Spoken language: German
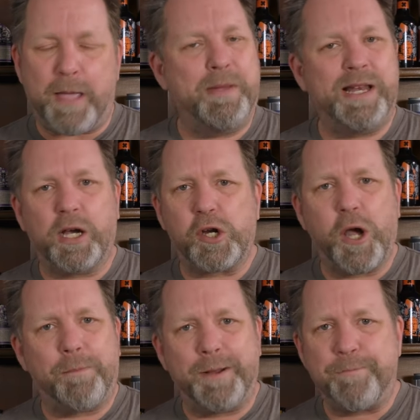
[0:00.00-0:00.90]
Mittlerer
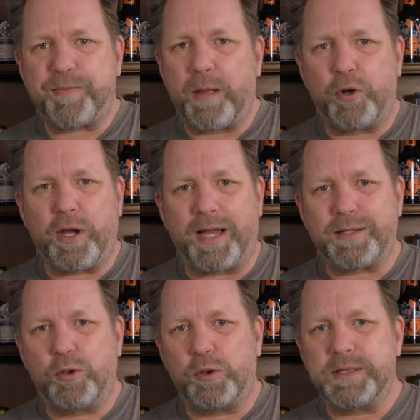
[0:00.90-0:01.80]
Körper,
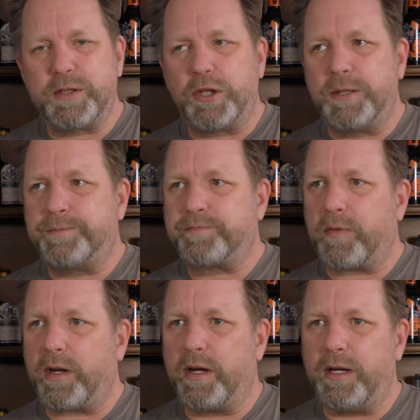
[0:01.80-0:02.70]
moderate Kohlensäure,
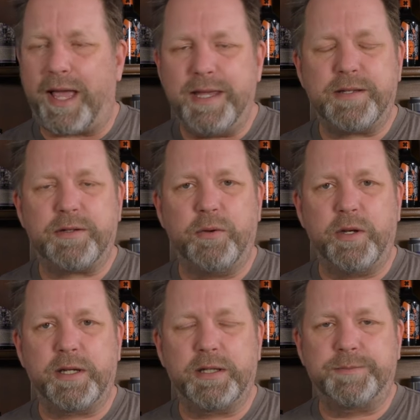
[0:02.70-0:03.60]
leicht
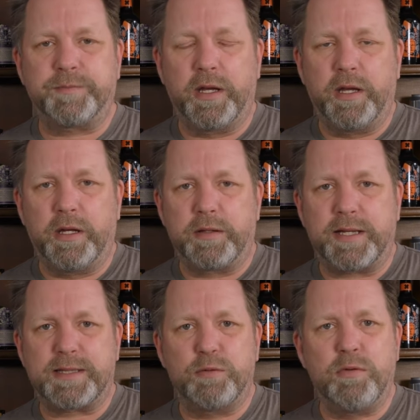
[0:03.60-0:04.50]
ölige
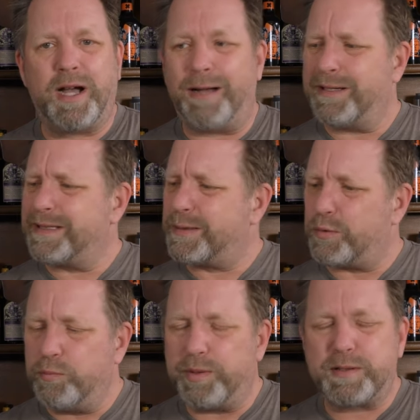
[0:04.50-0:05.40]
Textur, aber
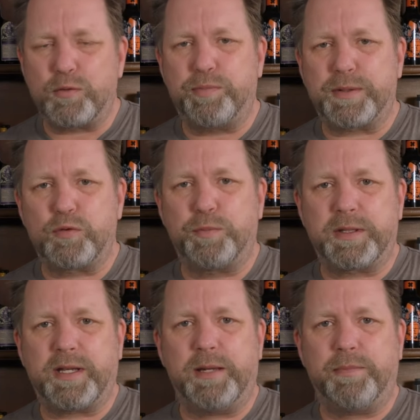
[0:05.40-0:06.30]
super, super,
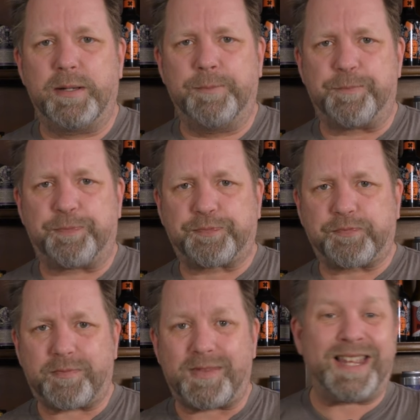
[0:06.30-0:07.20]
super trinkbar.
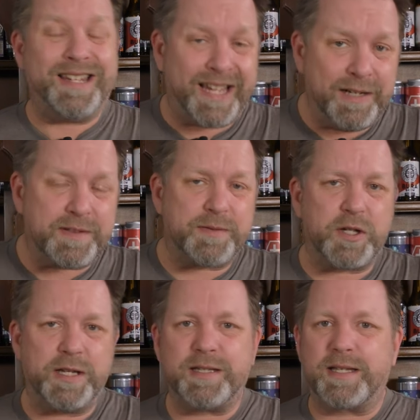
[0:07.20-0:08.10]
Da hilft es
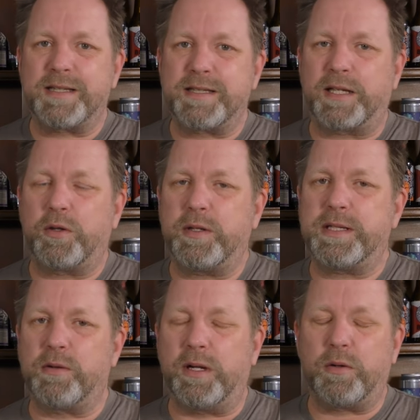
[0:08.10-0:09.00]
wahrscheinlich dann, dass es dann doch
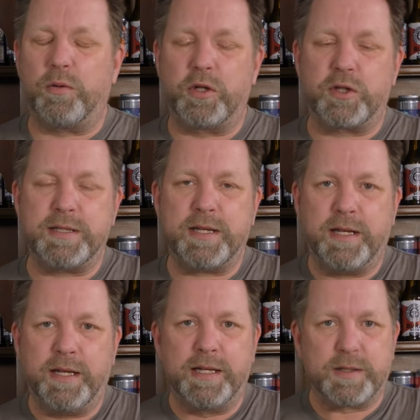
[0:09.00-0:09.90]
nicht so alkoholisch ist,
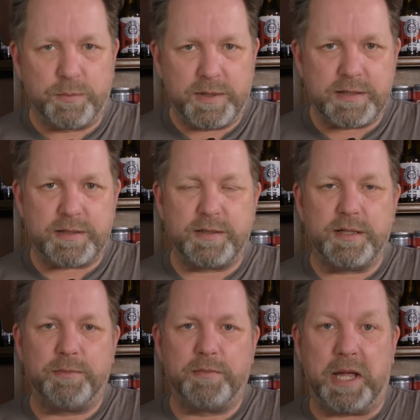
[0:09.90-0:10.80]
zumindest im